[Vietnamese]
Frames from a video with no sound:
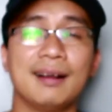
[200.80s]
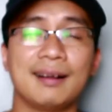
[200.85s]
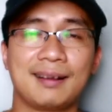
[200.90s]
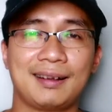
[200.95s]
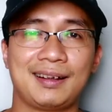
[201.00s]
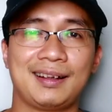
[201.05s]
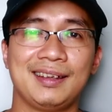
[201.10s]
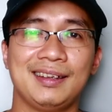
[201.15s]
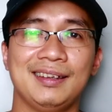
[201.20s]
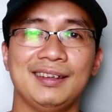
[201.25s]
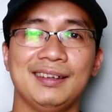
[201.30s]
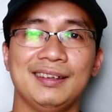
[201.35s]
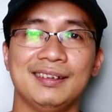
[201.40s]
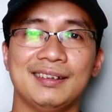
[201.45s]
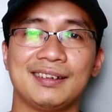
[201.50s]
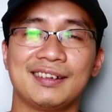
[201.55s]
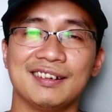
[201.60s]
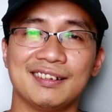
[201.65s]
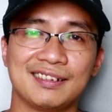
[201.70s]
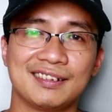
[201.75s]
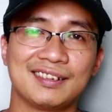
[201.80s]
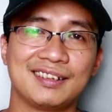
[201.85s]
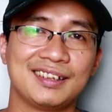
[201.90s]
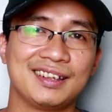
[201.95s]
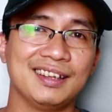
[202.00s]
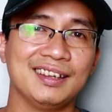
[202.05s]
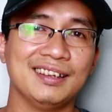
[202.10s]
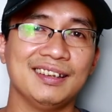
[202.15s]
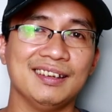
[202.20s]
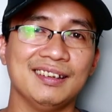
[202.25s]
cực kỳ cực
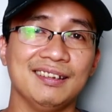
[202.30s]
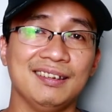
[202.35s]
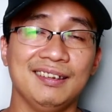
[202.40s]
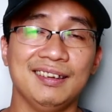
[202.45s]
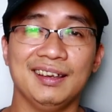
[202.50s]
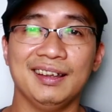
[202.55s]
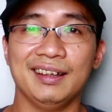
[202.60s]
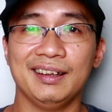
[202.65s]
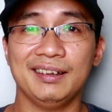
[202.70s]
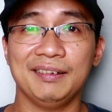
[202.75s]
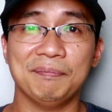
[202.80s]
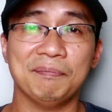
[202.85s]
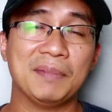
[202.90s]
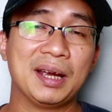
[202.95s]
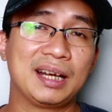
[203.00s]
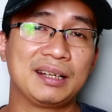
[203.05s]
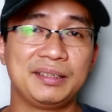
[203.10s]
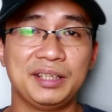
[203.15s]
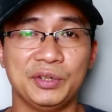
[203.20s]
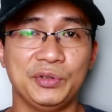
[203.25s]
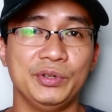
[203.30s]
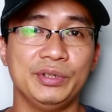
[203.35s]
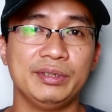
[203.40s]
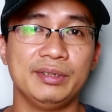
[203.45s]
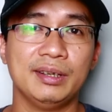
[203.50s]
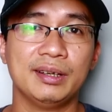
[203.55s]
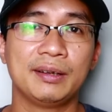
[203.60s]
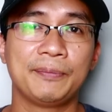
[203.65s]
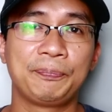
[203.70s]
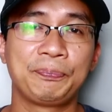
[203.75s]
kỳ là mang nhiều ý
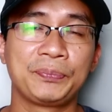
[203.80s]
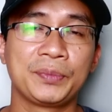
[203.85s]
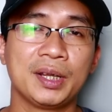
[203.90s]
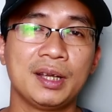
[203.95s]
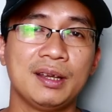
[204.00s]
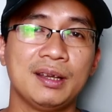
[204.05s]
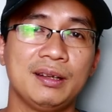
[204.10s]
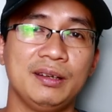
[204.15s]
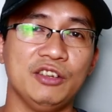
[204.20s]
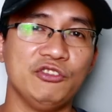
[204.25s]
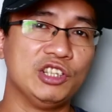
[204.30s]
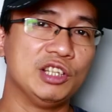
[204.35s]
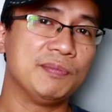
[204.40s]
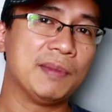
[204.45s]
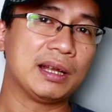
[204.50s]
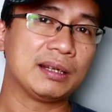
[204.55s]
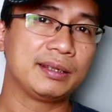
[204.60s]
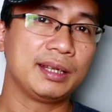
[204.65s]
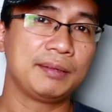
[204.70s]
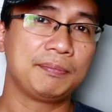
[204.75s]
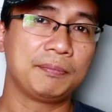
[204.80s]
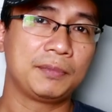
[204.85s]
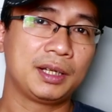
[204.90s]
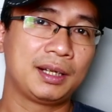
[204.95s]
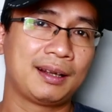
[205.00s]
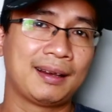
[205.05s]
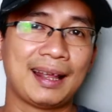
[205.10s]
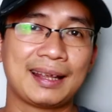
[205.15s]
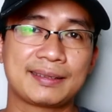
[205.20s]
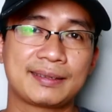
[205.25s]
nghĩa nếu như bạn thích
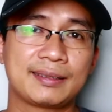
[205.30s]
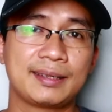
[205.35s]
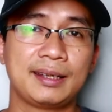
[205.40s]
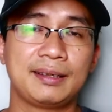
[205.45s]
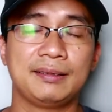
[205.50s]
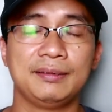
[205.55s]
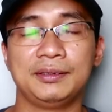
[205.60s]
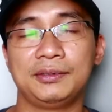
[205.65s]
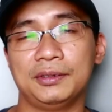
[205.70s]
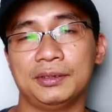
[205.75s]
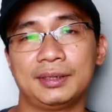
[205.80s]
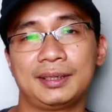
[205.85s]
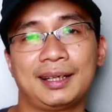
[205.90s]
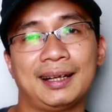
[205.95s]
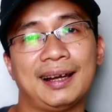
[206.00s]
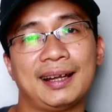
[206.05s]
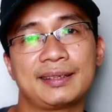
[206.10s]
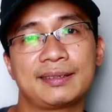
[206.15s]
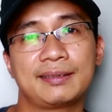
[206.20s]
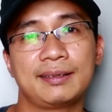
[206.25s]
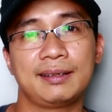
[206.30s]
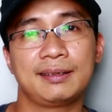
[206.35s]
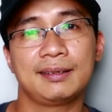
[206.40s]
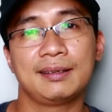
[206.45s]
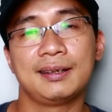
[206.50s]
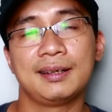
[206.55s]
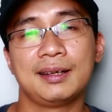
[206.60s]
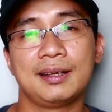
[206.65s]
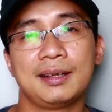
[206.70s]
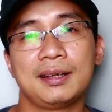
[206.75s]
classic nó có classic
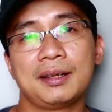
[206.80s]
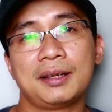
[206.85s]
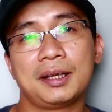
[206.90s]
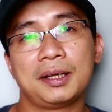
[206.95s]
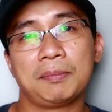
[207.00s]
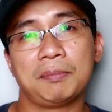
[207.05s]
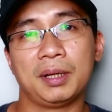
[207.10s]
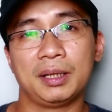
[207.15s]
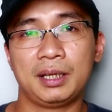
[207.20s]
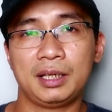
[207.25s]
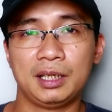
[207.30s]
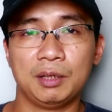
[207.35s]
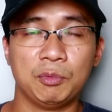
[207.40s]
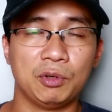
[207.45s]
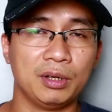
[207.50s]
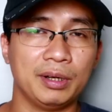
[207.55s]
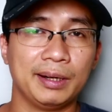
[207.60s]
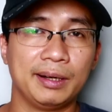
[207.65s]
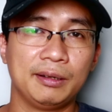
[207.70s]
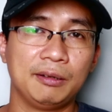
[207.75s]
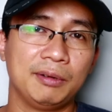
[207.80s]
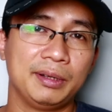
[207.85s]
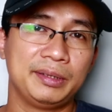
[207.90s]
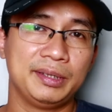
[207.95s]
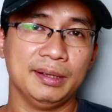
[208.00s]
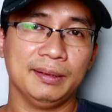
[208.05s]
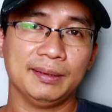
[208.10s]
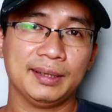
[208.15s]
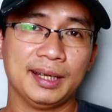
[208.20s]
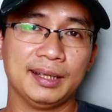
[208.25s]
bạn thích là một người đàn ông
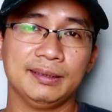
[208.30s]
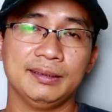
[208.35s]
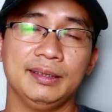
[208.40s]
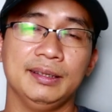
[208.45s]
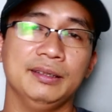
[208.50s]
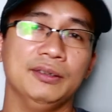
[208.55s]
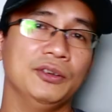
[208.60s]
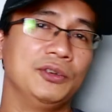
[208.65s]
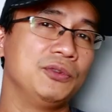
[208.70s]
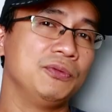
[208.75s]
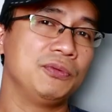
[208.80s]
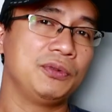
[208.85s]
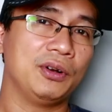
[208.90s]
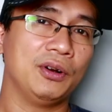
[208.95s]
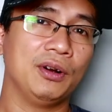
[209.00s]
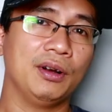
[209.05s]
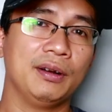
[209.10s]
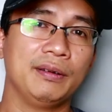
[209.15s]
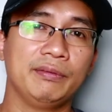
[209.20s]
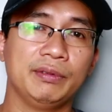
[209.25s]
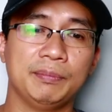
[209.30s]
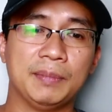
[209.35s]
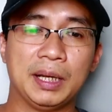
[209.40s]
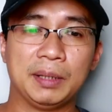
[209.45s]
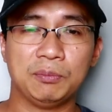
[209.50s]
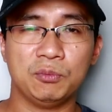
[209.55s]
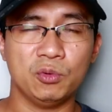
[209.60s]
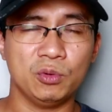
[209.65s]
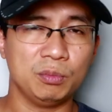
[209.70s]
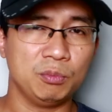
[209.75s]
trưởng thành thì nó cũng có và
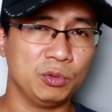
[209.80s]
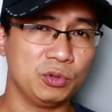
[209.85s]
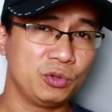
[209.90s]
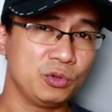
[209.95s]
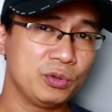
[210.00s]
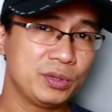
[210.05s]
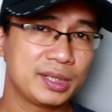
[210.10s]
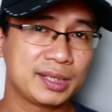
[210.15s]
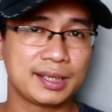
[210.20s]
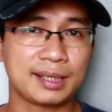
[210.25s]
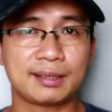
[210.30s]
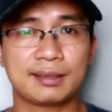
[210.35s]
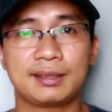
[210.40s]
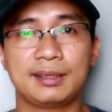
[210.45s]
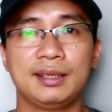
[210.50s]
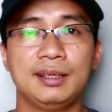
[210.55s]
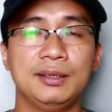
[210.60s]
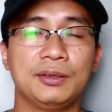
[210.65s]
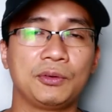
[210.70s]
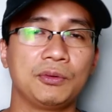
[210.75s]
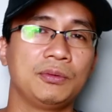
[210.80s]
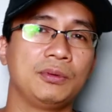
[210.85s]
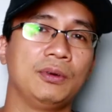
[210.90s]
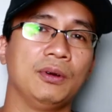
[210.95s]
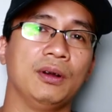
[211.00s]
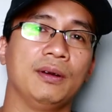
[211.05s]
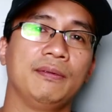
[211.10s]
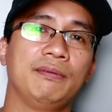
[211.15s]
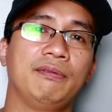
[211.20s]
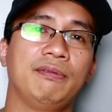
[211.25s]
bạn muốn một chút sexy nó cũng
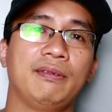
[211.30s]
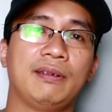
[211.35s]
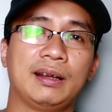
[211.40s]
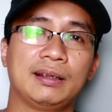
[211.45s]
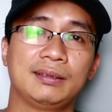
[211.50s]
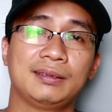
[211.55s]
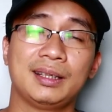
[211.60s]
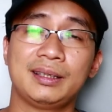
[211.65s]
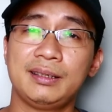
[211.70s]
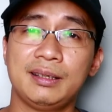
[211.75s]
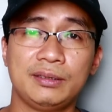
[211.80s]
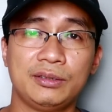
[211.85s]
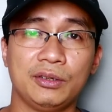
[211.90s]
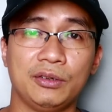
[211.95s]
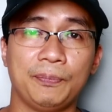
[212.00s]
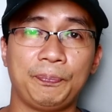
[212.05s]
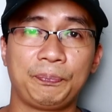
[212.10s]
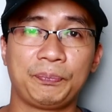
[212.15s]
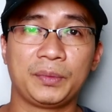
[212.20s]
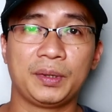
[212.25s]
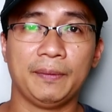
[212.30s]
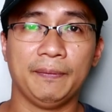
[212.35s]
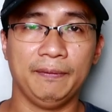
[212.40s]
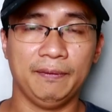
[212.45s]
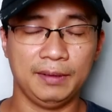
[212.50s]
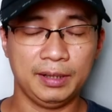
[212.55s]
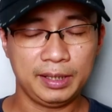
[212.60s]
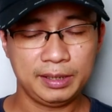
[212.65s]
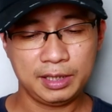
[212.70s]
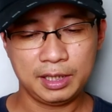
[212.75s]
có và tất nhiên rồi
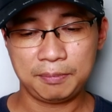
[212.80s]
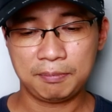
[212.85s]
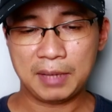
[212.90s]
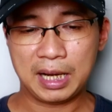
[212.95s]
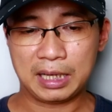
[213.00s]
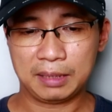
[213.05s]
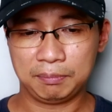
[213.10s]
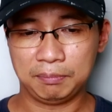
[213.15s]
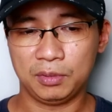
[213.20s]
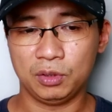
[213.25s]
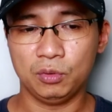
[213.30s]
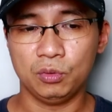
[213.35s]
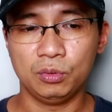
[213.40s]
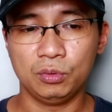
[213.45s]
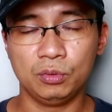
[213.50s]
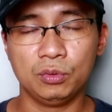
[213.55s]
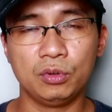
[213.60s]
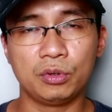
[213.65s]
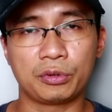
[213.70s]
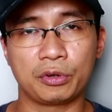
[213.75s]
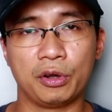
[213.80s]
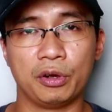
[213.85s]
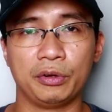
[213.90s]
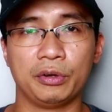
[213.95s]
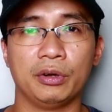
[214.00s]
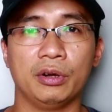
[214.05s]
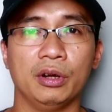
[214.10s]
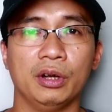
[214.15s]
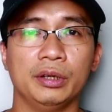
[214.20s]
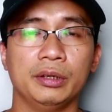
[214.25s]
với những bạn mà luôn luôn
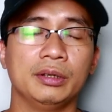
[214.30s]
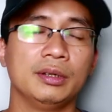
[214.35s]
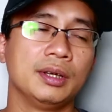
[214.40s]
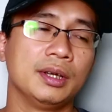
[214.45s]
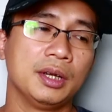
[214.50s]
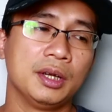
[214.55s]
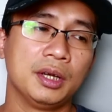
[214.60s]
đòi hỏi